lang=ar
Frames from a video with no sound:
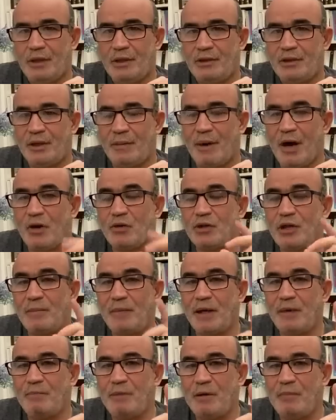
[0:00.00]
سبعة
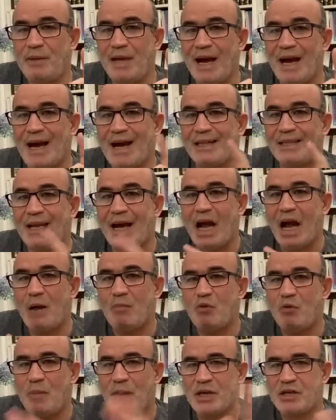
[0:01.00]
وسبعين بالمية قاطعها
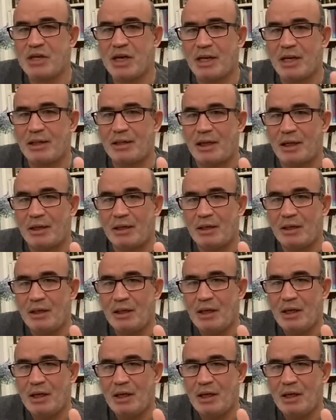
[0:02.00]
مباشرة